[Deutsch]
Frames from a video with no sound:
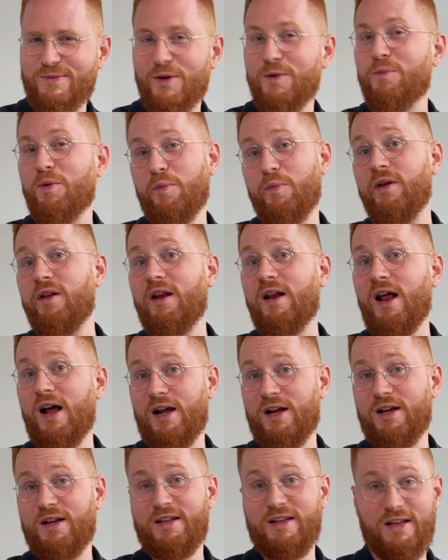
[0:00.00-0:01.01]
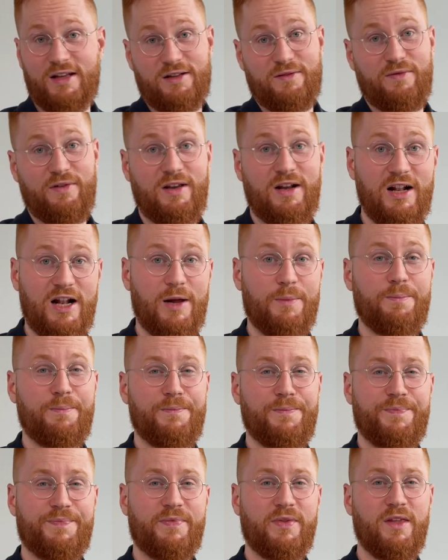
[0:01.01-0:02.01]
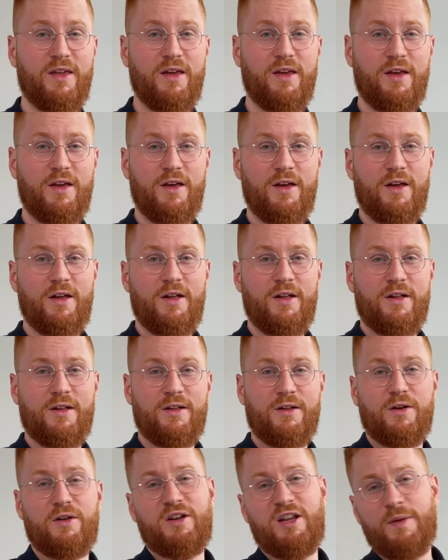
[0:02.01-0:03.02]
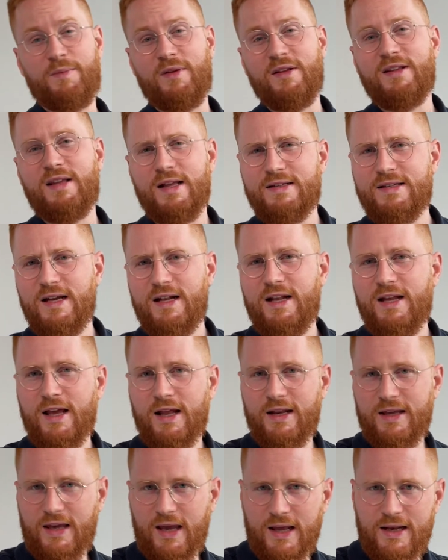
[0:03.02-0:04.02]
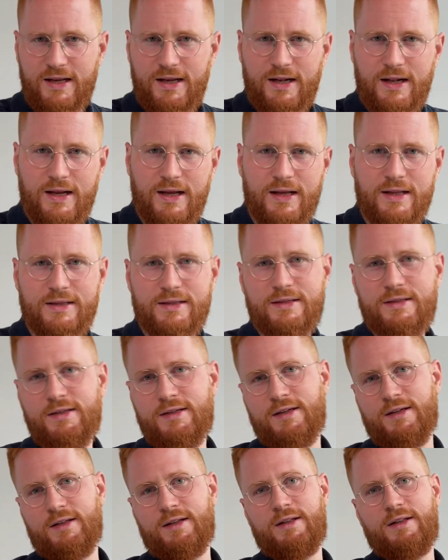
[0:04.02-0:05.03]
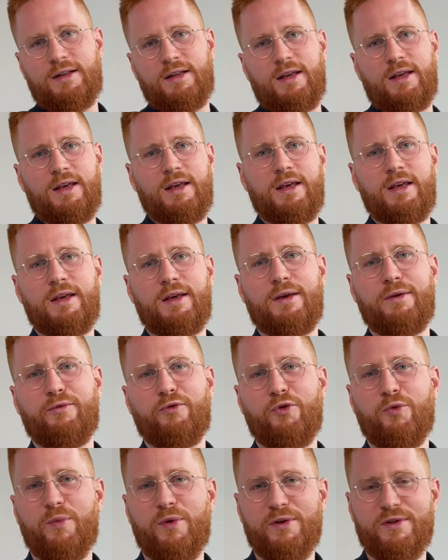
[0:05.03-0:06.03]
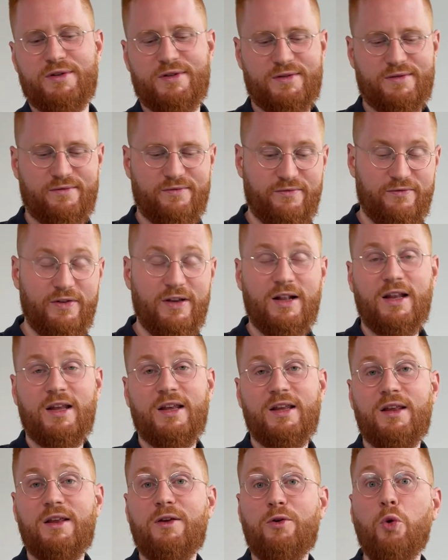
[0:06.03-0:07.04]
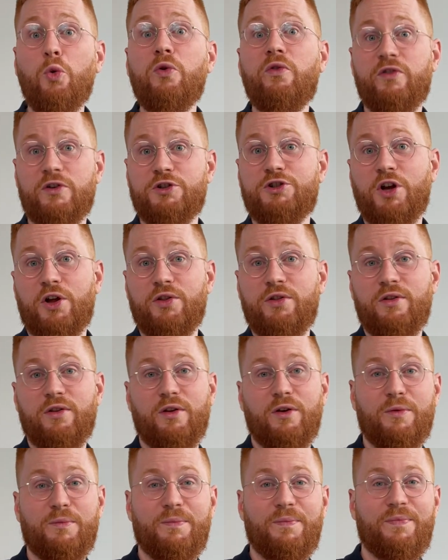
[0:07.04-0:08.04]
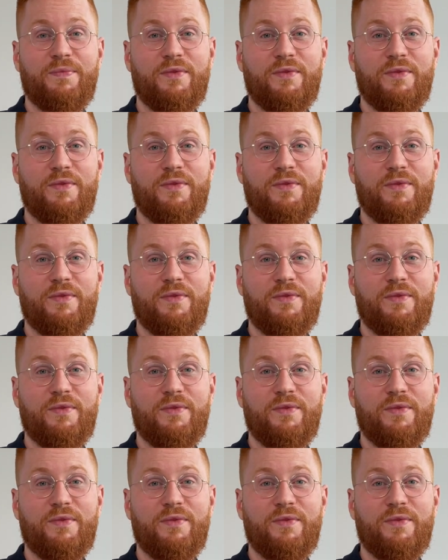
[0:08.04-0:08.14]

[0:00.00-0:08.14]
wird bei mir dann auch irgendwie klappen. Und ich habe dann tatsächlich eine kennengelernt, die, wo wir uns wirklich gut verstanden haben.